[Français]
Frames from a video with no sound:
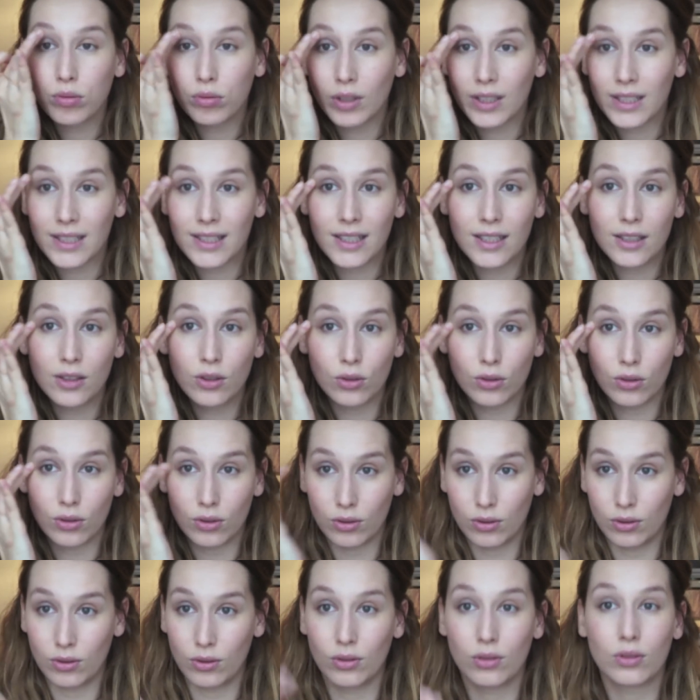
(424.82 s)
pour essayer de
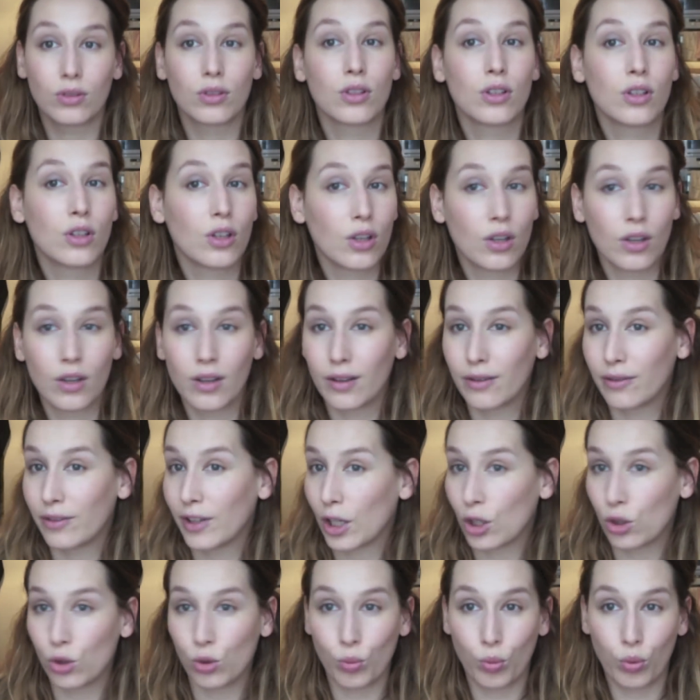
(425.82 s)

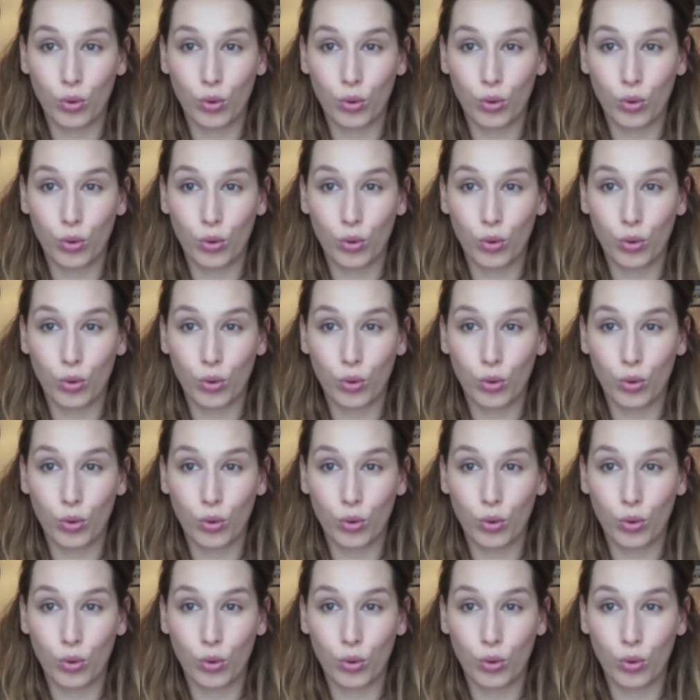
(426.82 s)
faire le